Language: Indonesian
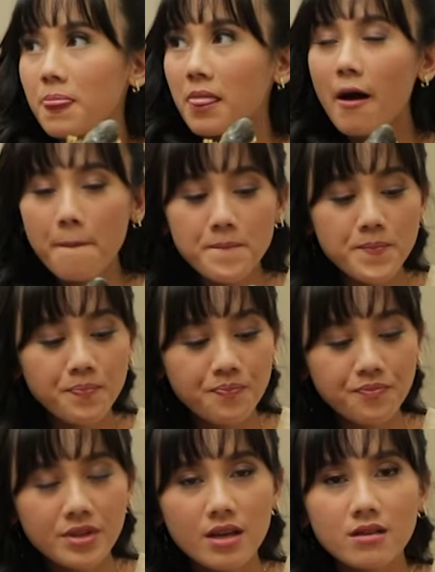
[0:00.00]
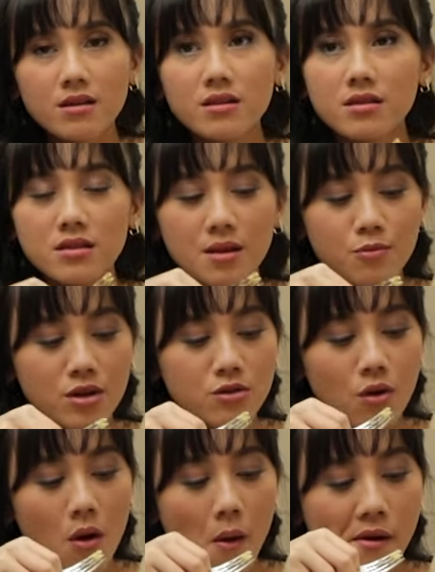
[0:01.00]
hmm, jadi rasanya campur
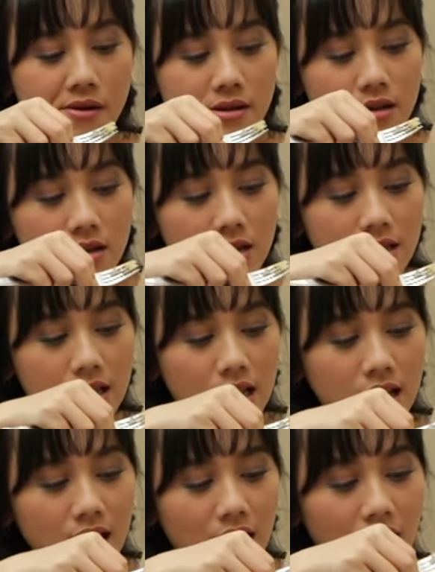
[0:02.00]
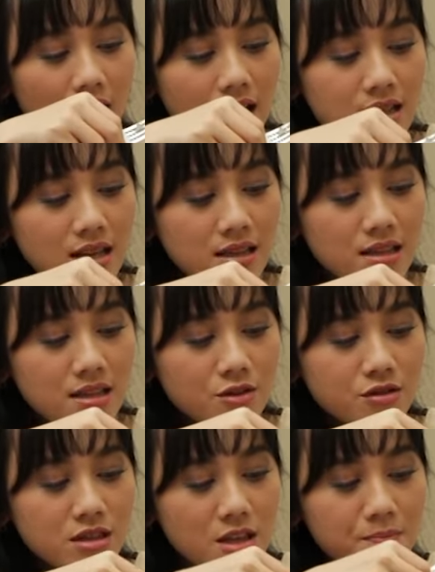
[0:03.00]
aduk. Nih, kalian lihat ini
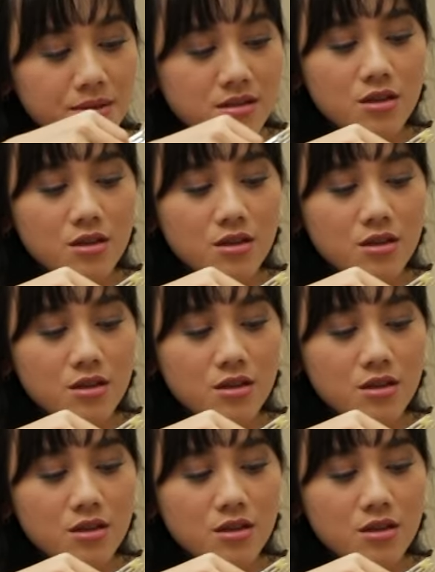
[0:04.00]
tuh setipis